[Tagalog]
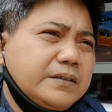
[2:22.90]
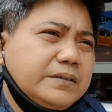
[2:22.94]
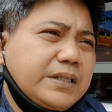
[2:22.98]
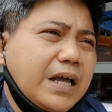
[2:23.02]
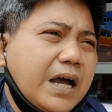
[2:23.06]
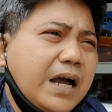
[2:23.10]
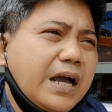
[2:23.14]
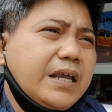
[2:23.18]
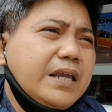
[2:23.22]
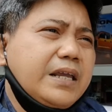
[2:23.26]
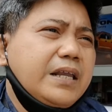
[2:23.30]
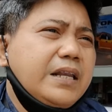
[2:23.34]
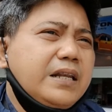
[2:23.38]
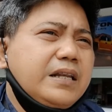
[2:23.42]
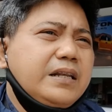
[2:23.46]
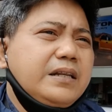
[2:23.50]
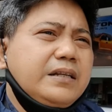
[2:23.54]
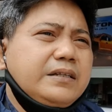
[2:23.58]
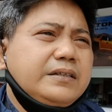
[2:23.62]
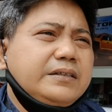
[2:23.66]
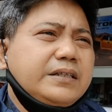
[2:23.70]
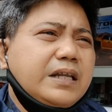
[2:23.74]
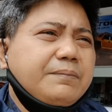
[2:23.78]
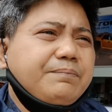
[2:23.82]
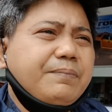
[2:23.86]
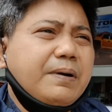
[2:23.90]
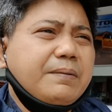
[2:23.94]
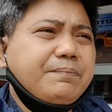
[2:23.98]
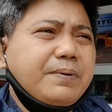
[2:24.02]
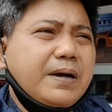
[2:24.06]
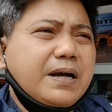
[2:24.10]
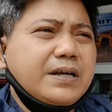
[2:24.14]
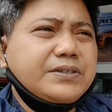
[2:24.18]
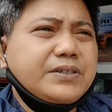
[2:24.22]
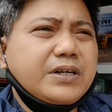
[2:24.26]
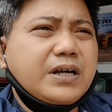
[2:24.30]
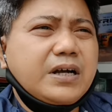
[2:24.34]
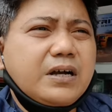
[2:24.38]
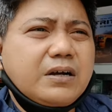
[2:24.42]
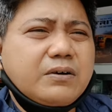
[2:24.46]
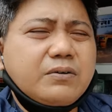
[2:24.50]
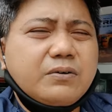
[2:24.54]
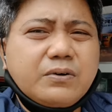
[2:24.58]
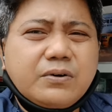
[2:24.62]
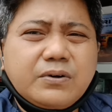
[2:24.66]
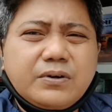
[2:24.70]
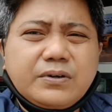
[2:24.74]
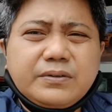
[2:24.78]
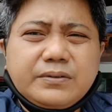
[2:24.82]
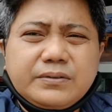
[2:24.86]
Dahil nagpapasa
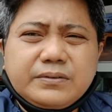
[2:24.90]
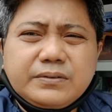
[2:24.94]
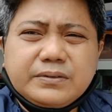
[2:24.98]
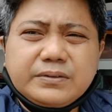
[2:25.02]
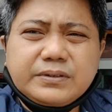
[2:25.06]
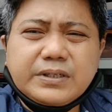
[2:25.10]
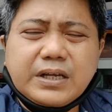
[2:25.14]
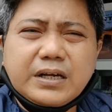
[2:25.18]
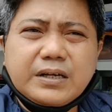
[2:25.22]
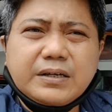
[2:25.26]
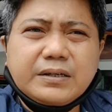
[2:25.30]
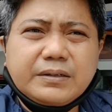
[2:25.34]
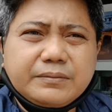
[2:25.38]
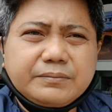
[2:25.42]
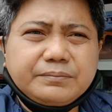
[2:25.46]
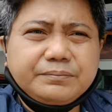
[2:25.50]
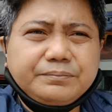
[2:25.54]
ako ng